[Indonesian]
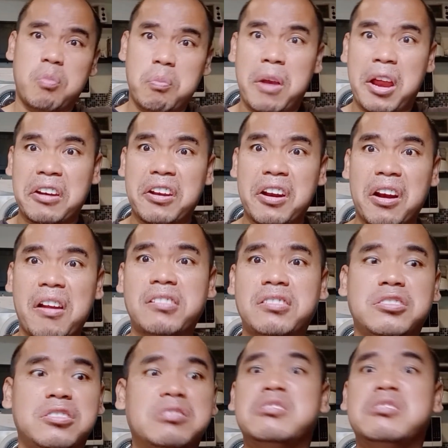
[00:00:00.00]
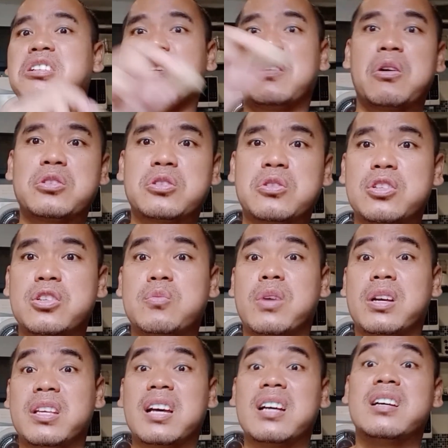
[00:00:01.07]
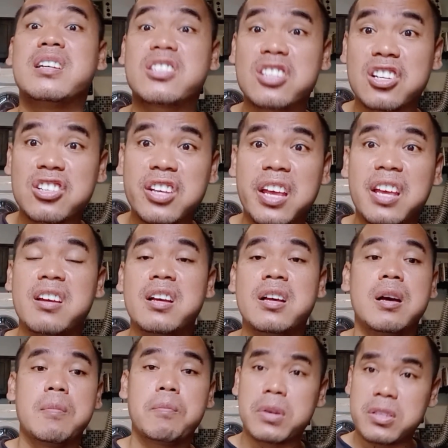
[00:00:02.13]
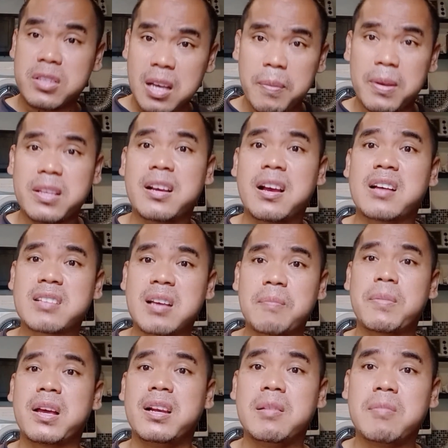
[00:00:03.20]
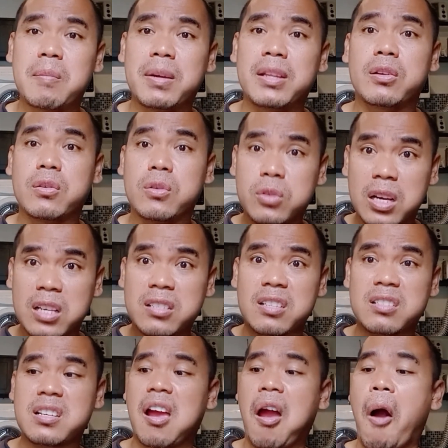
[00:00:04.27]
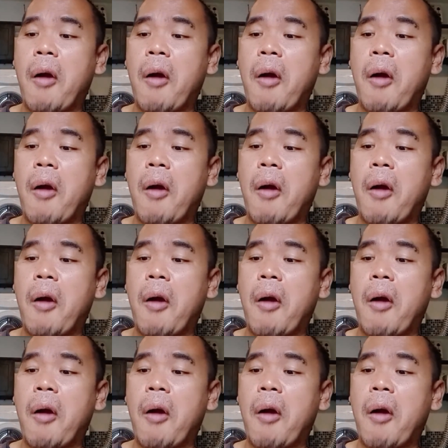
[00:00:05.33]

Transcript: blender dikocok semuanya selesai persiapannya nggak sampai 5 menit udah selesai